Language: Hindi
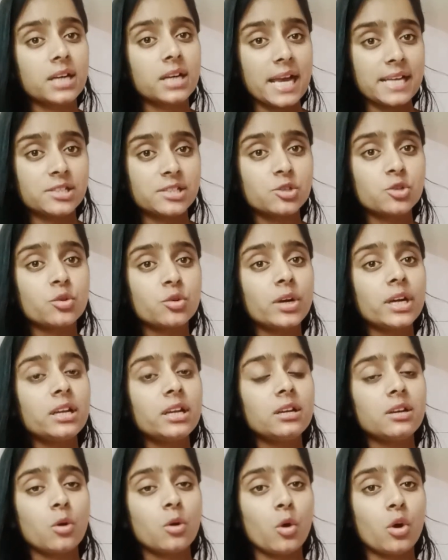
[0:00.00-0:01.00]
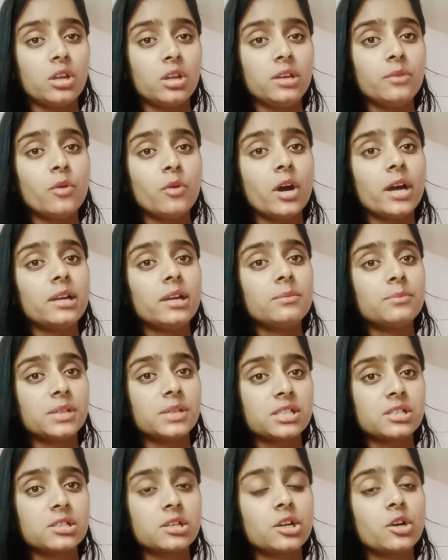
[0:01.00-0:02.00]
कैस्टर ऑयल ऑलिव ऑयल
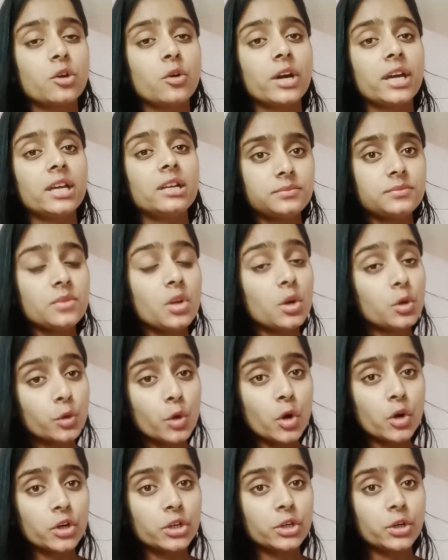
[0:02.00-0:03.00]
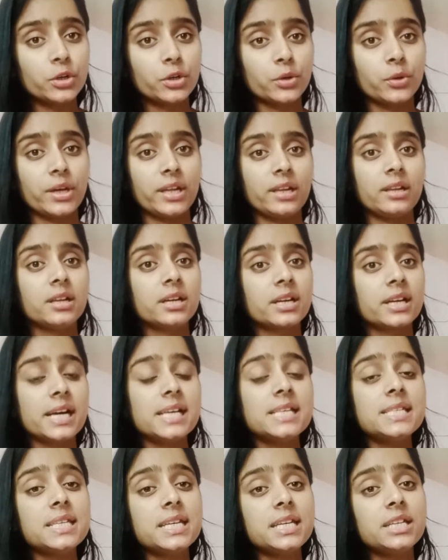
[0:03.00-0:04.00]
मस्टर्ड ऑयल कोकोनट ऑयल
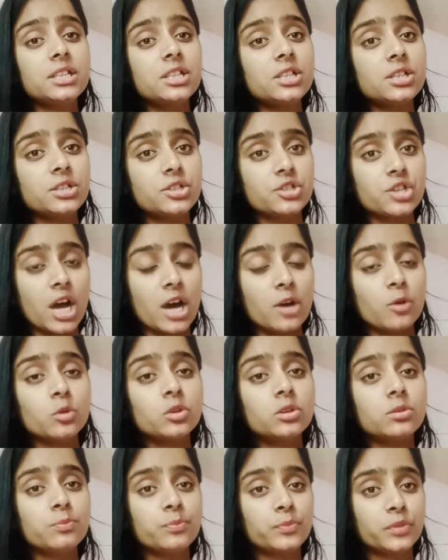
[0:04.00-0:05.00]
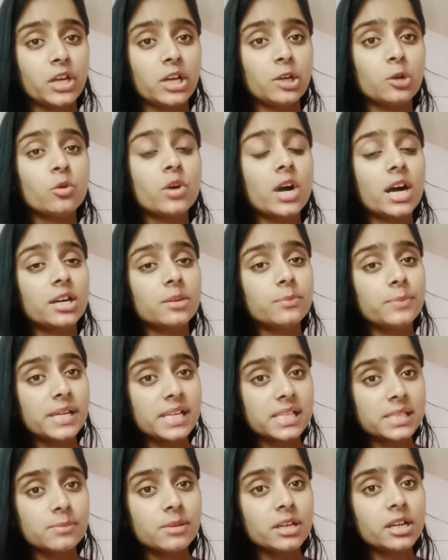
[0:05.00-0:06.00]
गाइज इन चारों तेलों को अगर
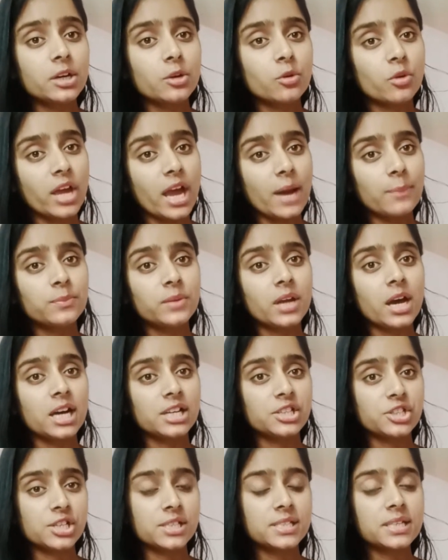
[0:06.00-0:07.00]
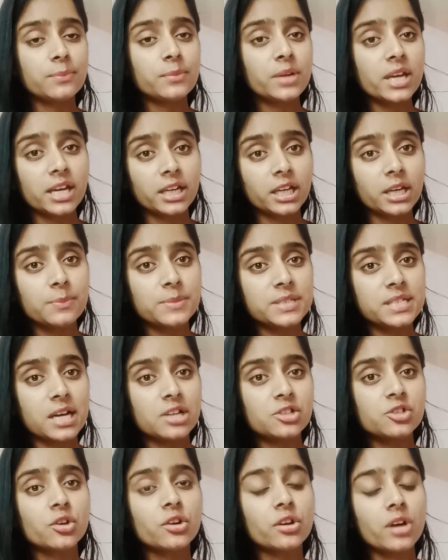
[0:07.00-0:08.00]
मिक्स भी करोगे आप ना अच्छे से अपने हेयर की
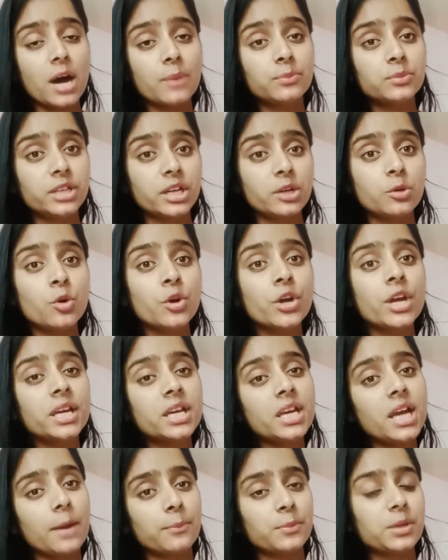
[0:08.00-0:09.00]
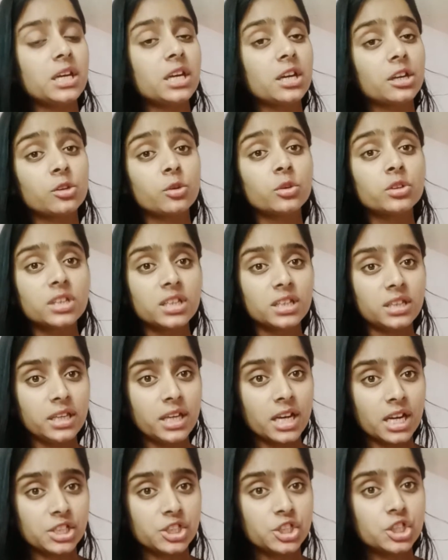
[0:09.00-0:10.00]
मसाज कर आप देखोगे कि आपकी हेयर ग्रोथ
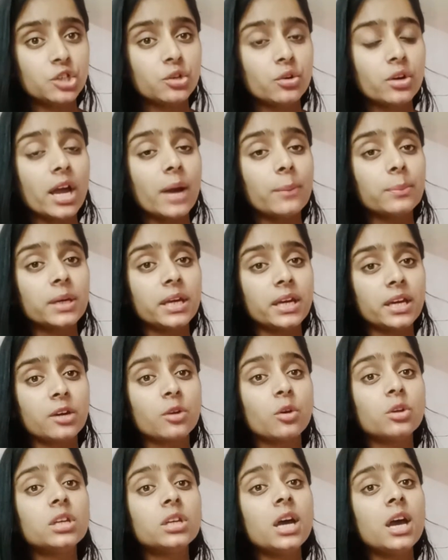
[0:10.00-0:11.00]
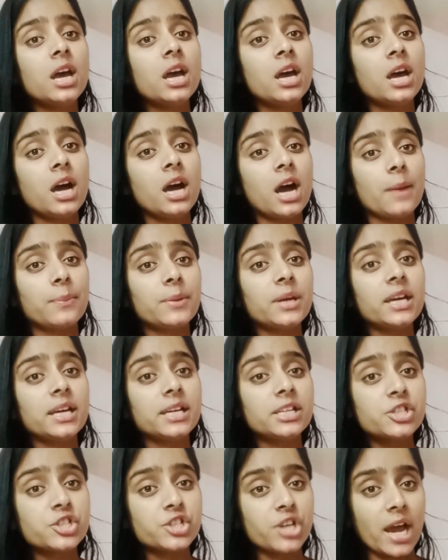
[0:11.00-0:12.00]
कितनी अच्छी होगी आपकी हेयर ग्रोथ आपके
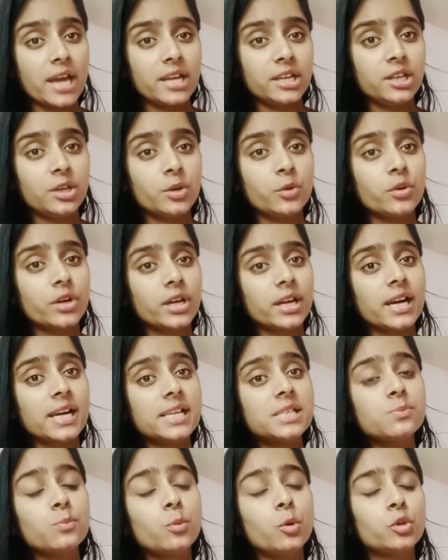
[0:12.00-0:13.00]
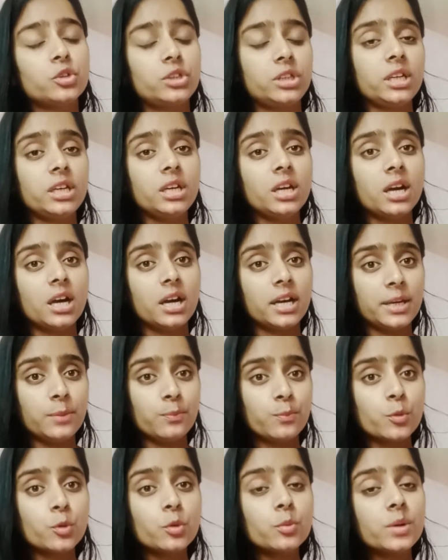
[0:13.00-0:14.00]
हेयर शाइनी होंगे गाइज बहुत ही
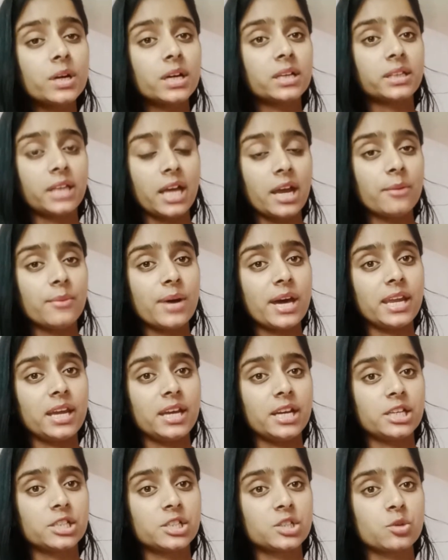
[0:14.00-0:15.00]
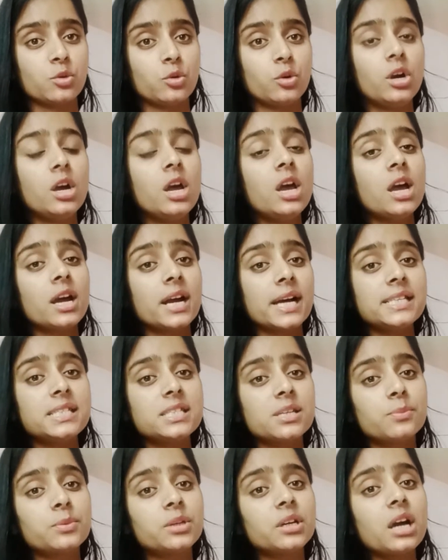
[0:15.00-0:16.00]
इम्प्रूव करता है हमारे हेयर्स को
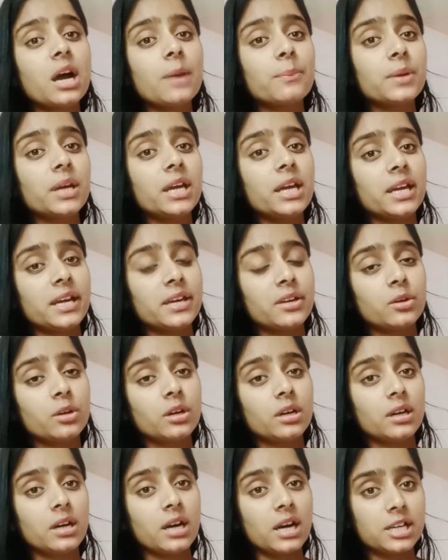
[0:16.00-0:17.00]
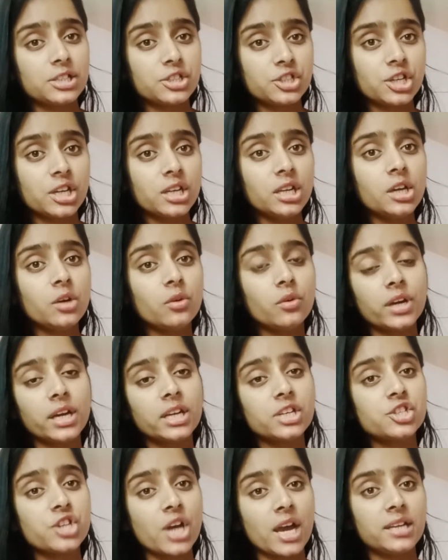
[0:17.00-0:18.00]
गाइज जब तक आपकी हेयर अच्छे नहीं
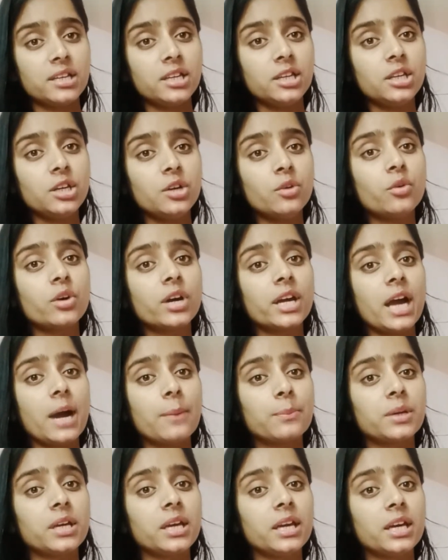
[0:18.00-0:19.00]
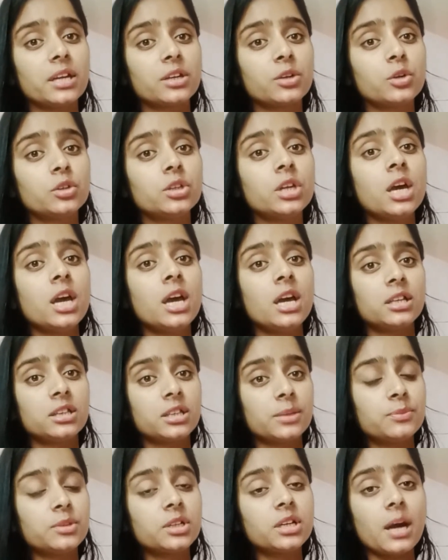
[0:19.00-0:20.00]
होंगे शाइनी नहीं होंगे आपकी हेयर ग्रोथ
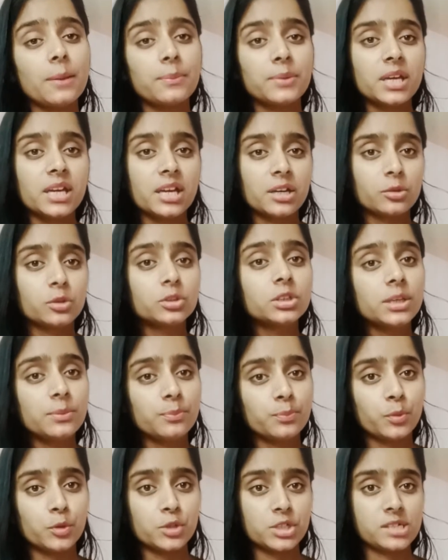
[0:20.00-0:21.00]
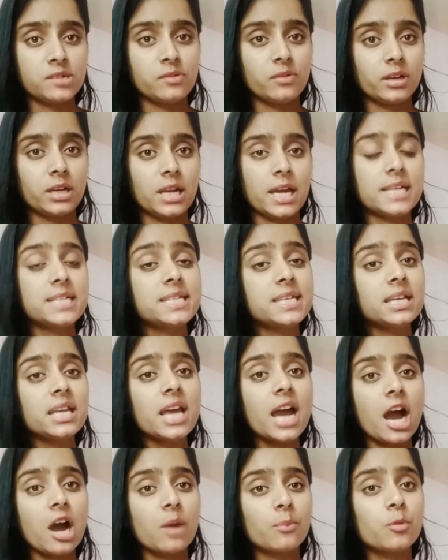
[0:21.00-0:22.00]
तब तक आपकी हेयर ग्रोथ इम्पॉसिबल है
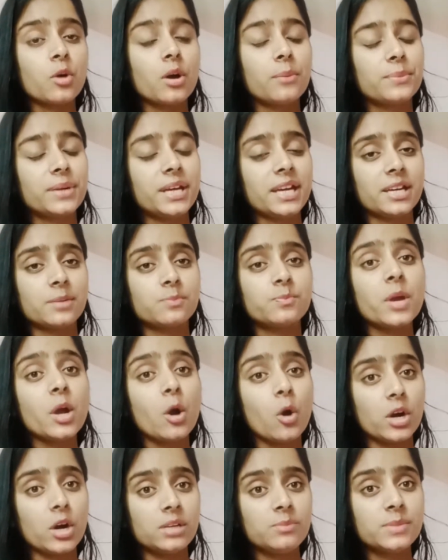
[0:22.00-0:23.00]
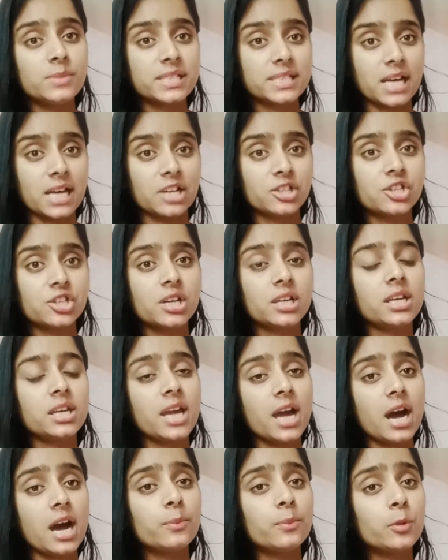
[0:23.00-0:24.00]
इसीलिए आपको अपने हेयर पे ऑयल मसाज करनी
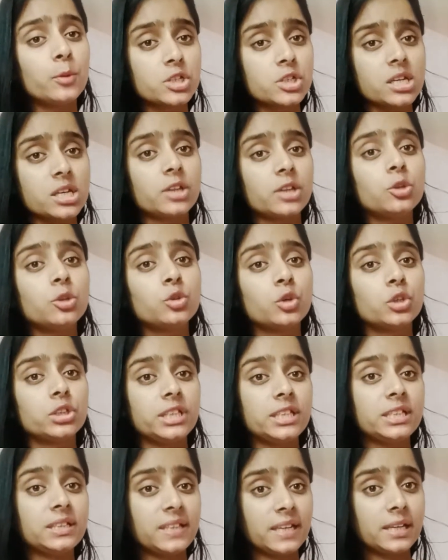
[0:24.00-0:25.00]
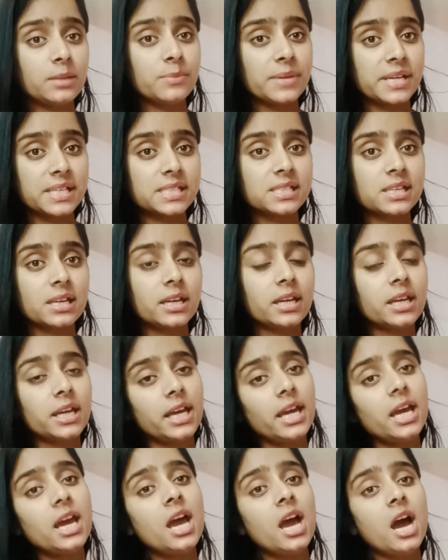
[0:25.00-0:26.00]
है आप हो सके तो दो तीन तेल मिक्स
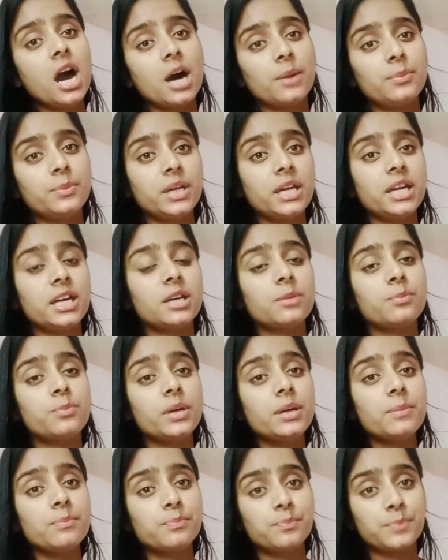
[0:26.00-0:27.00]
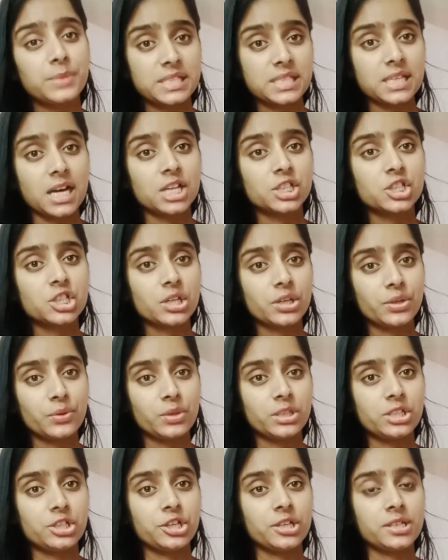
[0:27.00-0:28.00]
करके अपने हेयर पे मसाज
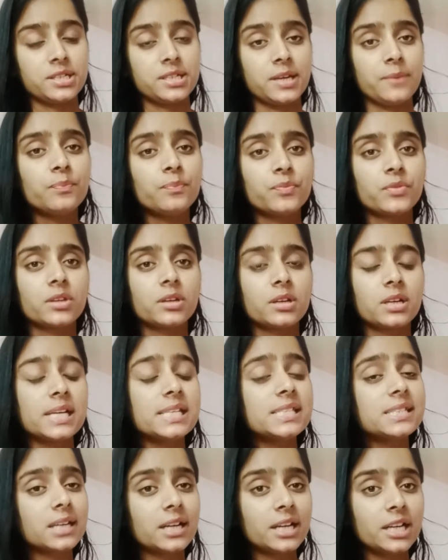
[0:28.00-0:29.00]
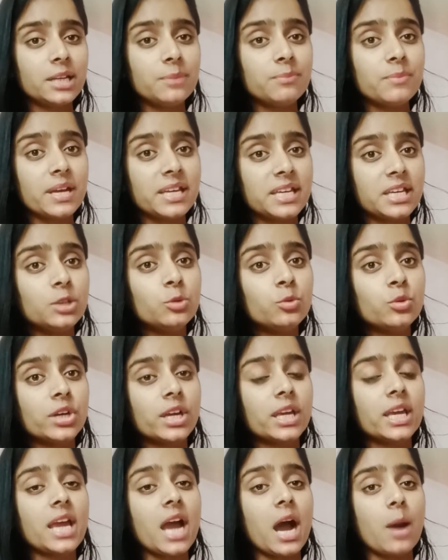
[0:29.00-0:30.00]
करो अच्छे से गाइस थर्ड टिप मैं ये
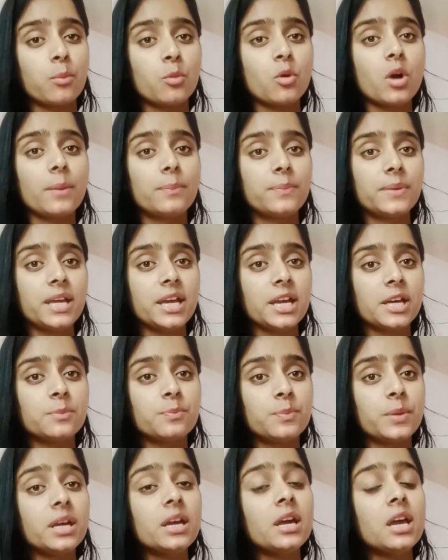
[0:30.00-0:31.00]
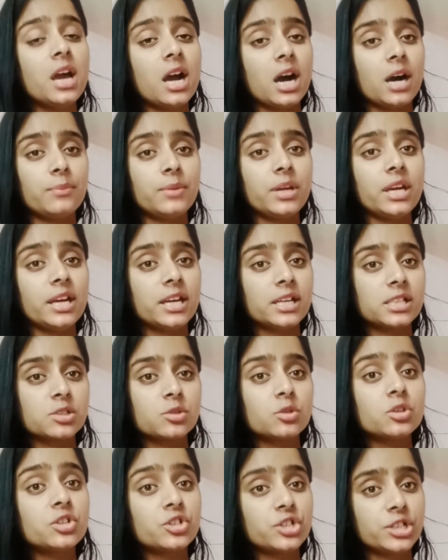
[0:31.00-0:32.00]
दूंगी कि आपको अपने हेयर पे अपने
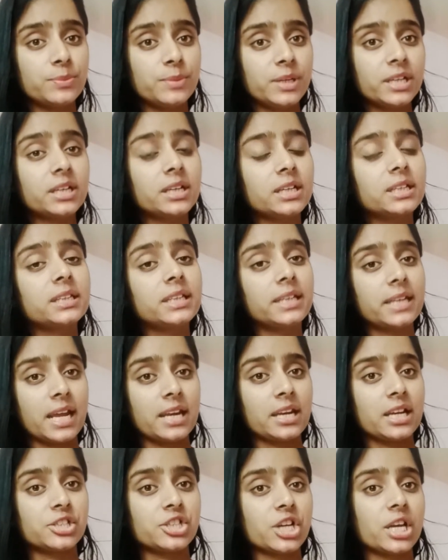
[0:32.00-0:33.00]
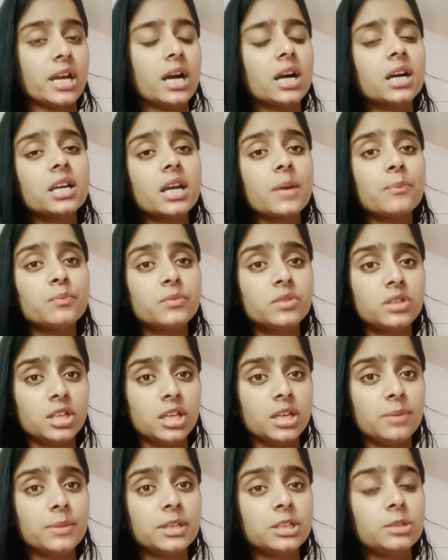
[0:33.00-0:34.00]
हेयर्स को ट्रिमिंग करते रहना चाहिए अगर आप
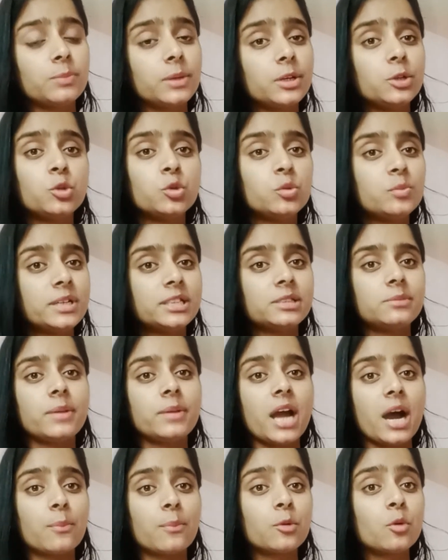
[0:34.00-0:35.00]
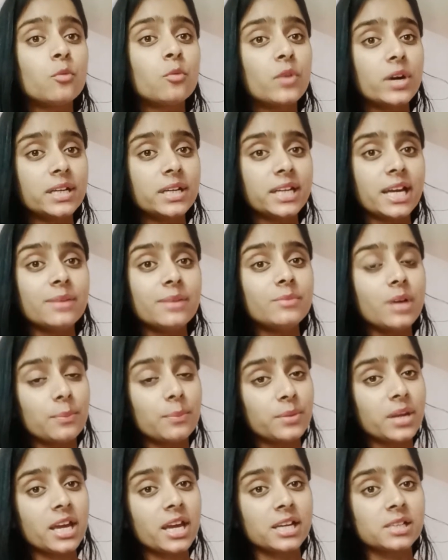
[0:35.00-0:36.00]
थ्री मंथ में टू मंथ में आपको वन टाइम
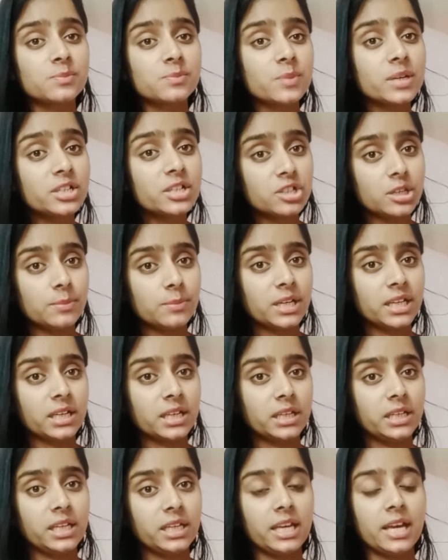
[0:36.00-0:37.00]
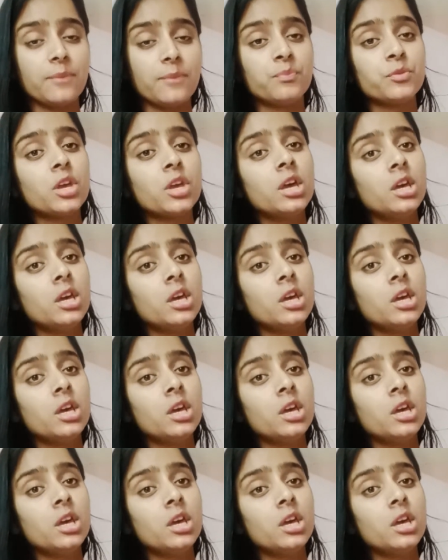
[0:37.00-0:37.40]
अपने हेयर्स पे ट्रिमिंग करनी है